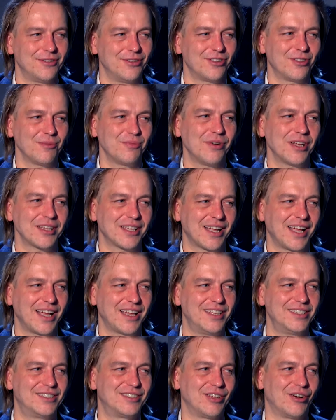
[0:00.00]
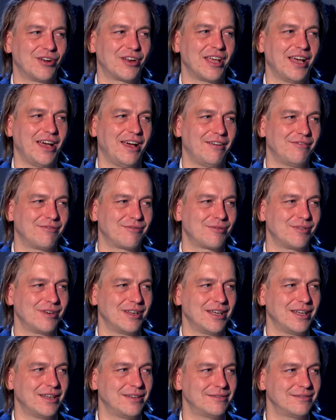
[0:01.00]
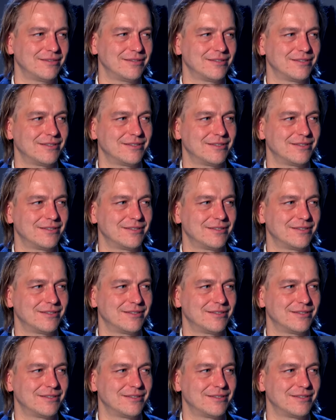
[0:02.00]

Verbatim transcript: No to była taka historia w ogóle,